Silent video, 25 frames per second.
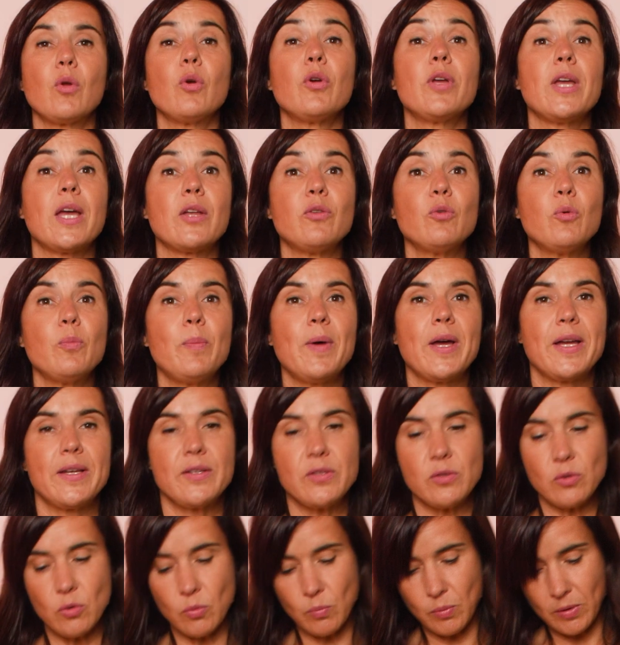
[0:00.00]
Regardons par
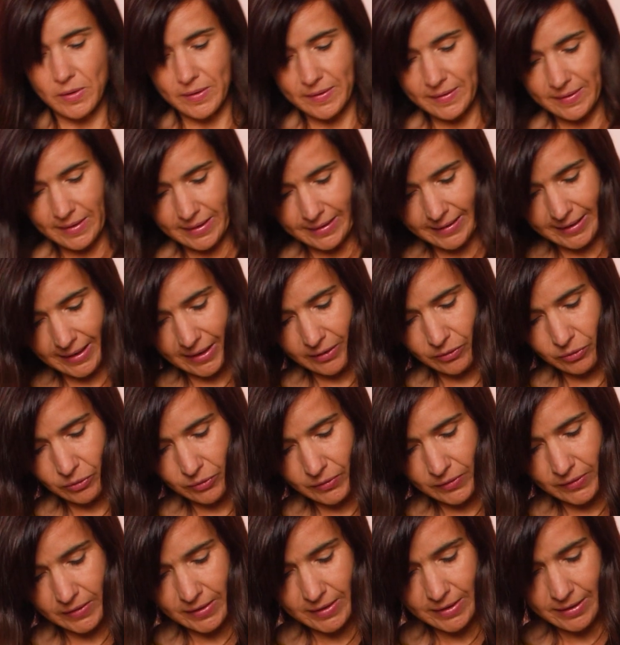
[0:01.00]
exemple cette
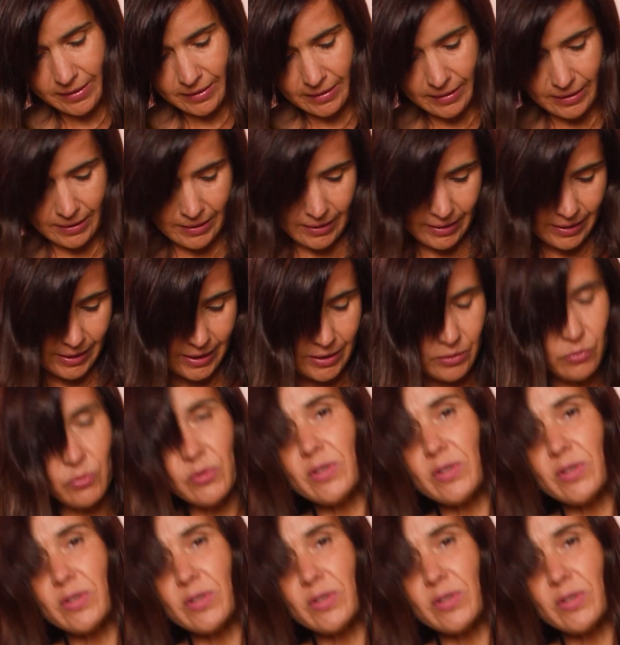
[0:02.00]
carte-ci. Et